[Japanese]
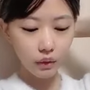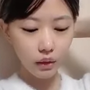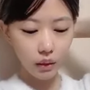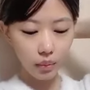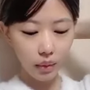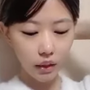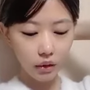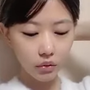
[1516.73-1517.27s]
や
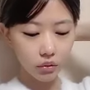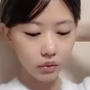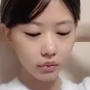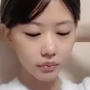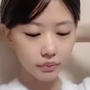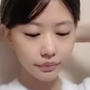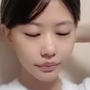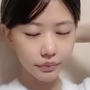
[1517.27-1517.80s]
ばいこ
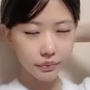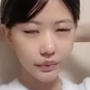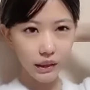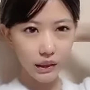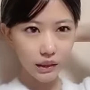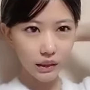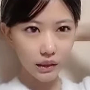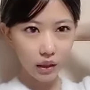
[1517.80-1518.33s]
の
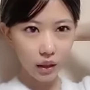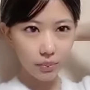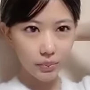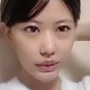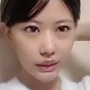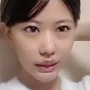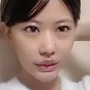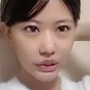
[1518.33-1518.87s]

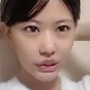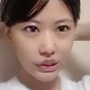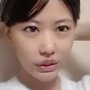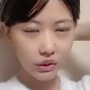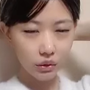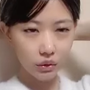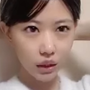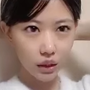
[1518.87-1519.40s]

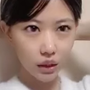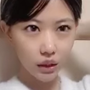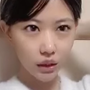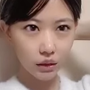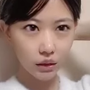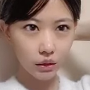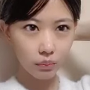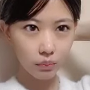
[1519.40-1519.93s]
カプサイシンの辛
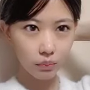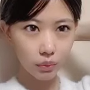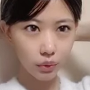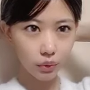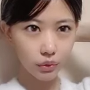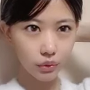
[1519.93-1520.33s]
いリップ